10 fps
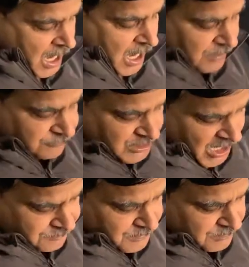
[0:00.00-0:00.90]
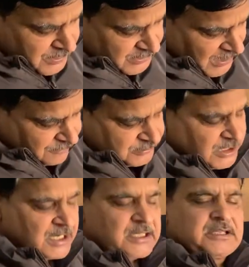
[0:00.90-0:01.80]
अब यहाँ पे मैं क्या
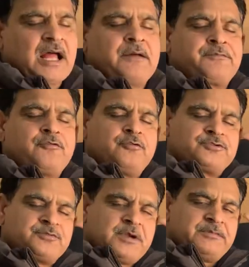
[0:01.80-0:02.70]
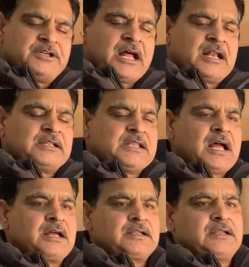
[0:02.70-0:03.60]
बता रहा था आपको उसमें भी डाला
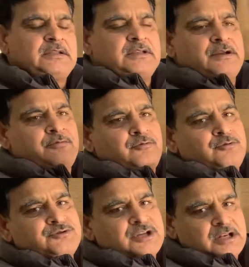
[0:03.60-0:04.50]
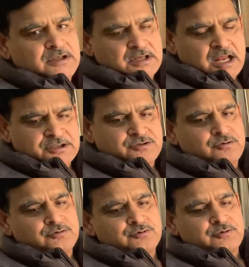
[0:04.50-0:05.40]
था कि देवगुरु शनि अस्त
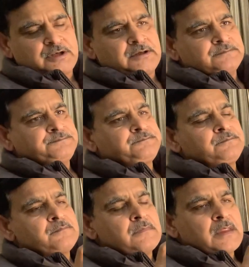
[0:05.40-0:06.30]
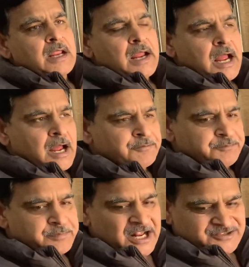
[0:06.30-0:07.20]
हो चुके हैं अभी
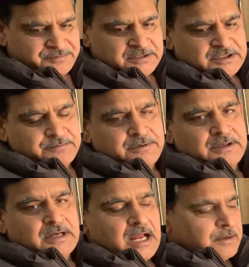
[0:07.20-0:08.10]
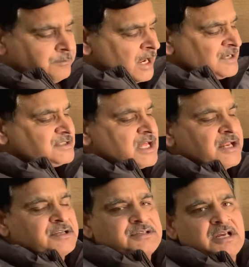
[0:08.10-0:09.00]
बृहस्पति भी 22
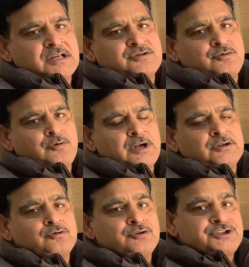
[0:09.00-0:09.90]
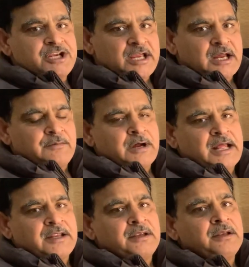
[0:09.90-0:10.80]
तारीख से अस्त हो रहे हैं तो ये
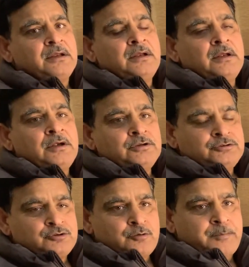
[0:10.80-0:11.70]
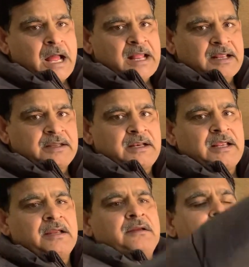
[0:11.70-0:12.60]
हमारे जो 12 ग्रह हैं